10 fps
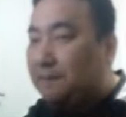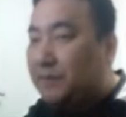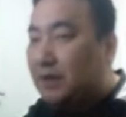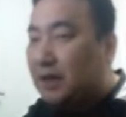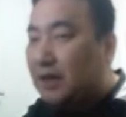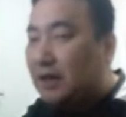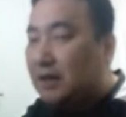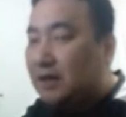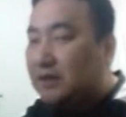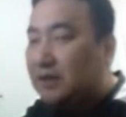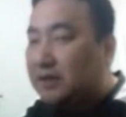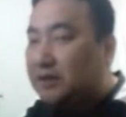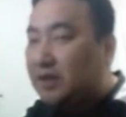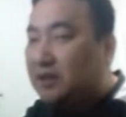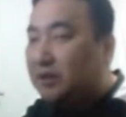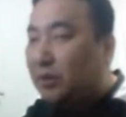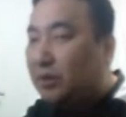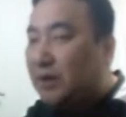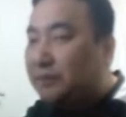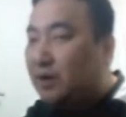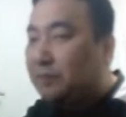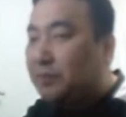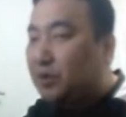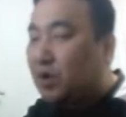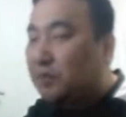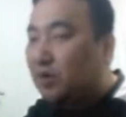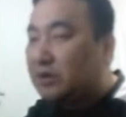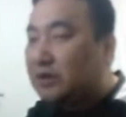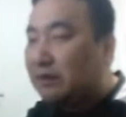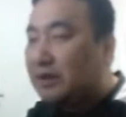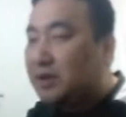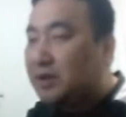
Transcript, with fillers: 자, 자 this is Tony from Future of Work라고 했죠?